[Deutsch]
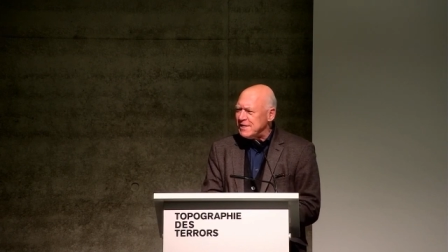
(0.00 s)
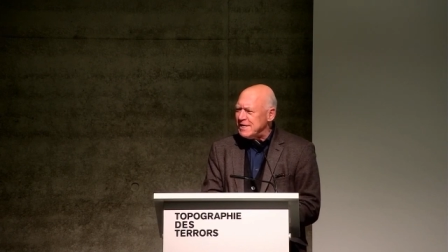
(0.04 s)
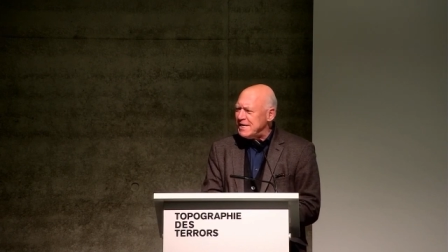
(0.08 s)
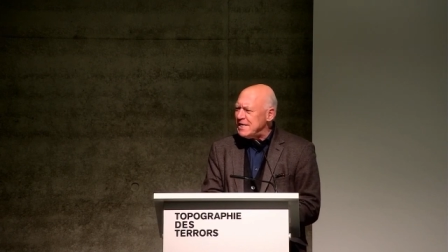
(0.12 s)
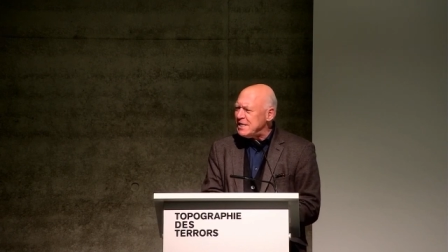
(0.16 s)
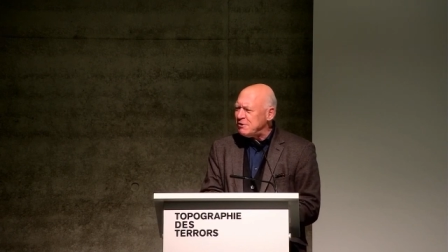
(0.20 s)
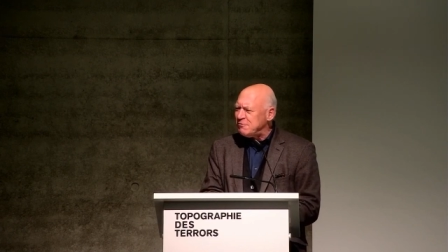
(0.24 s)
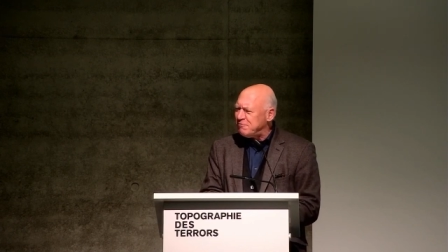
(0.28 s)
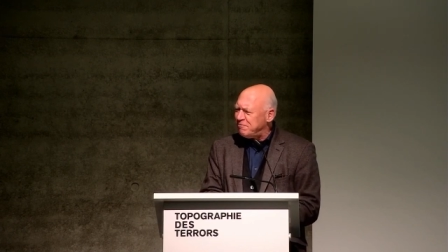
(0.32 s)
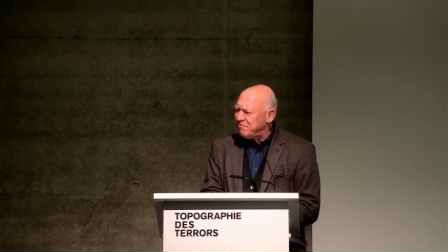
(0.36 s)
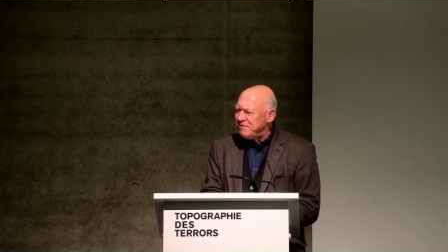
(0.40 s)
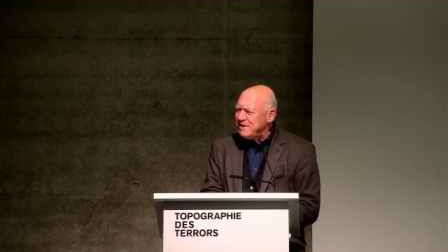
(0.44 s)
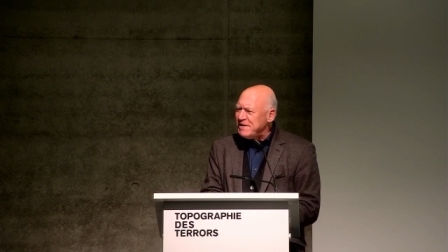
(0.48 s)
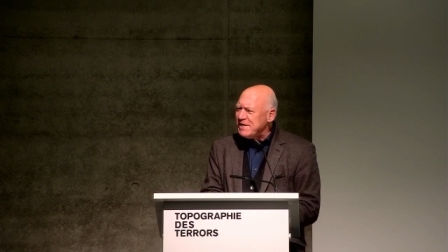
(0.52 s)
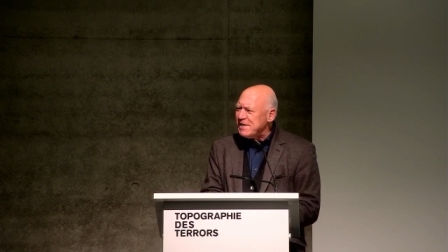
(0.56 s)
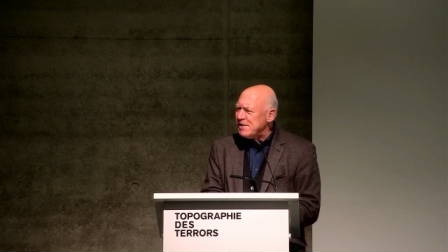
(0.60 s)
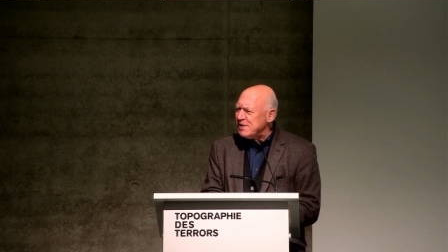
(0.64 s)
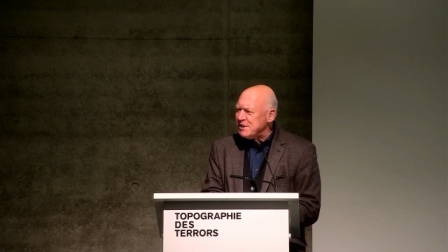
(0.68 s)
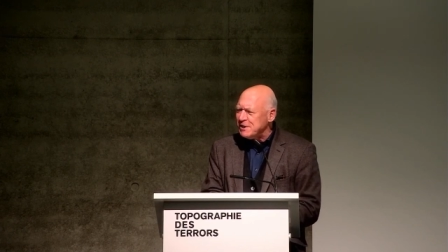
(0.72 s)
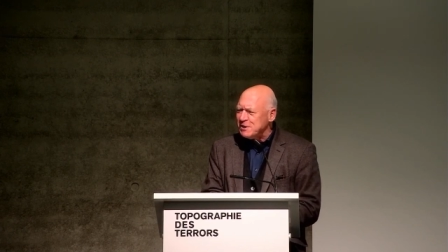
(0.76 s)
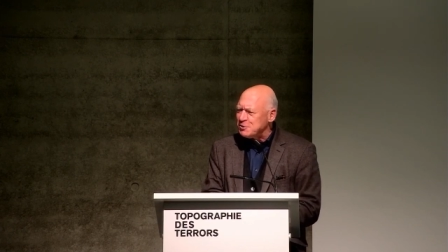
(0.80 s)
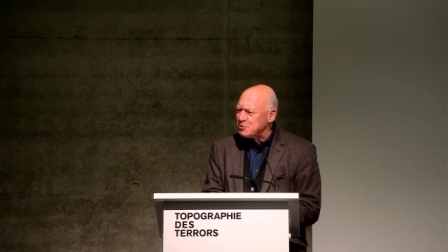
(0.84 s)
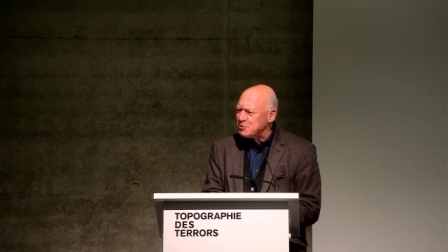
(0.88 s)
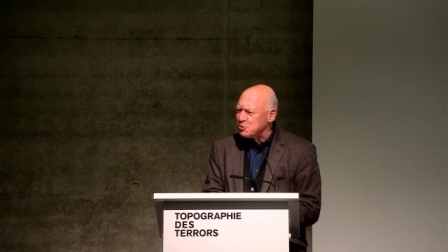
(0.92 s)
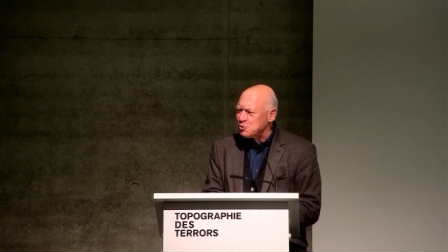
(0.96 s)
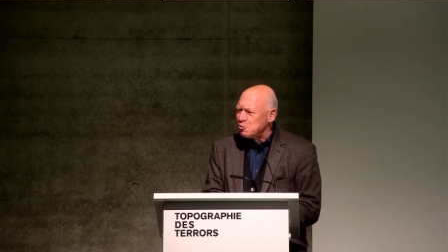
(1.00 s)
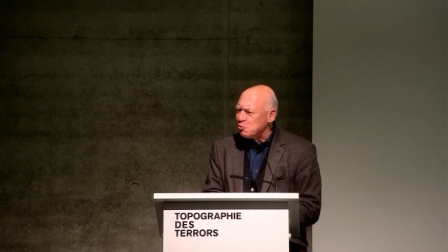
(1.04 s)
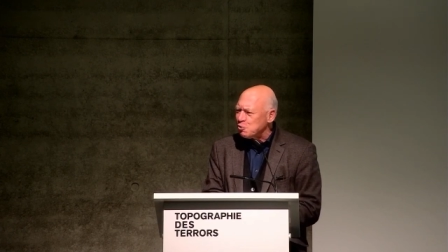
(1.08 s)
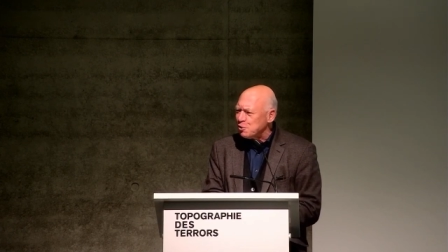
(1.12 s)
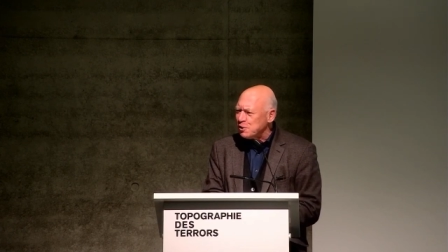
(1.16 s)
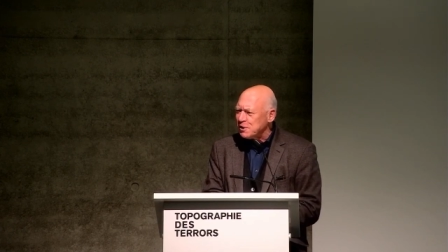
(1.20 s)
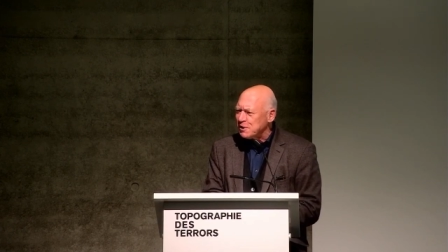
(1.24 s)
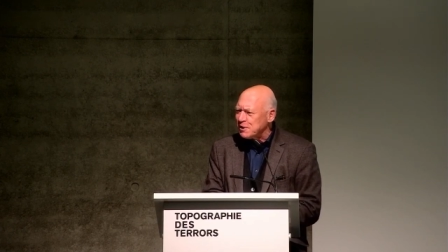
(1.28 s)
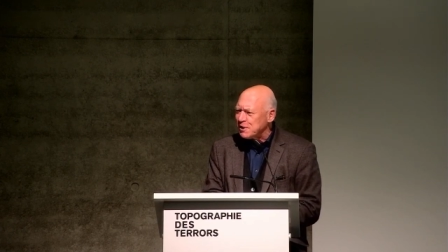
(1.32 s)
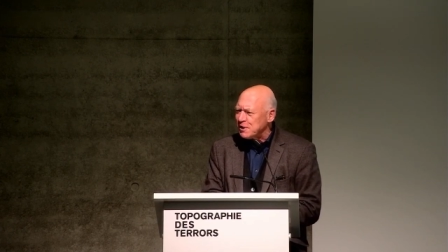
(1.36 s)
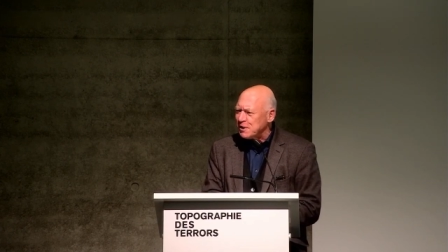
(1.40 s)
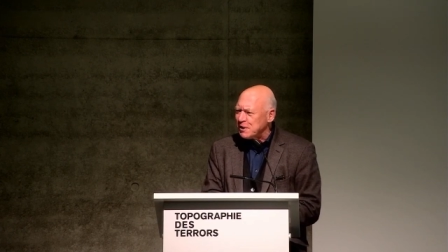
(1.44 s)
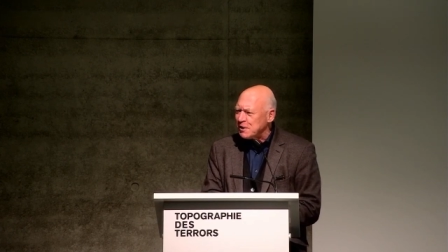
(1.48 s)
die nicht vielen
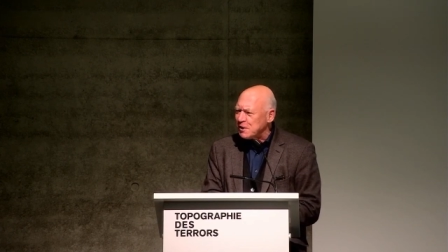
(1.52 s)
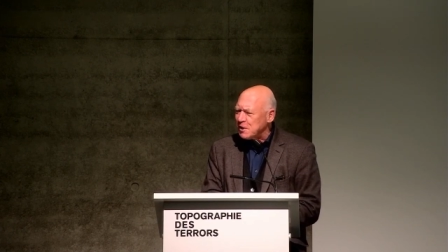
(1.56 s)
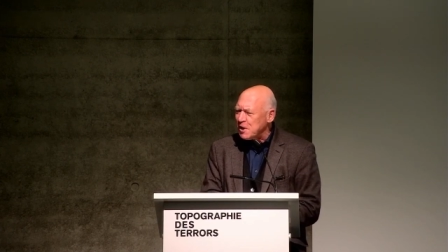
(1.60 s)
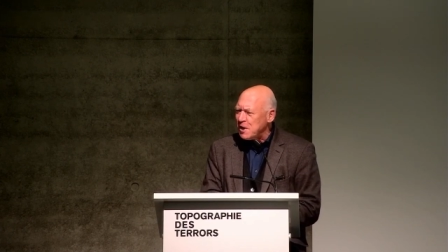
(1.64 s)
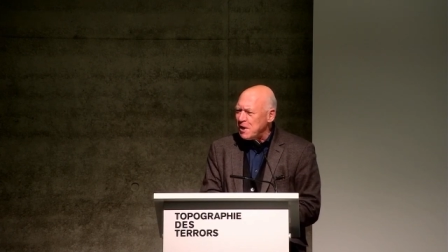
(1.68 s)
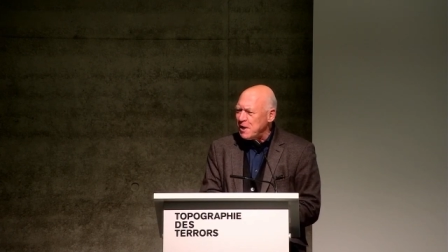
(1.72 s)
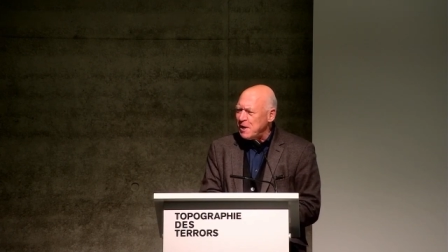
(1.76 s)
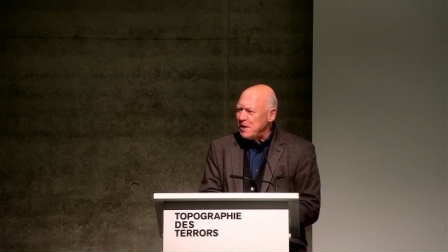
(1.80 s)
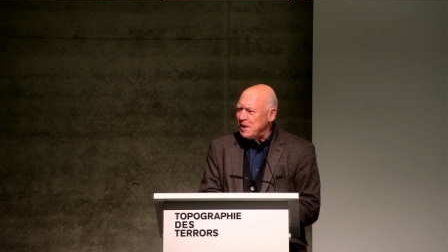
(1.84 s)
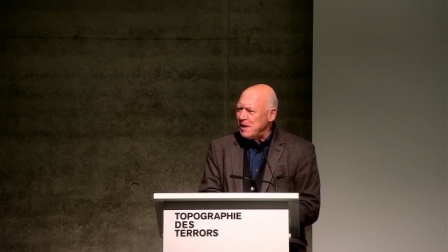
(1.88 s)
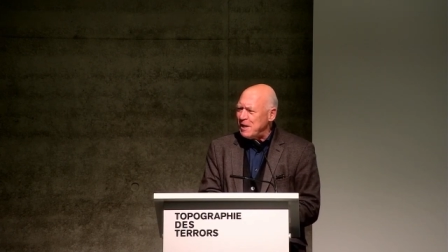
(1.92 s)
Historikern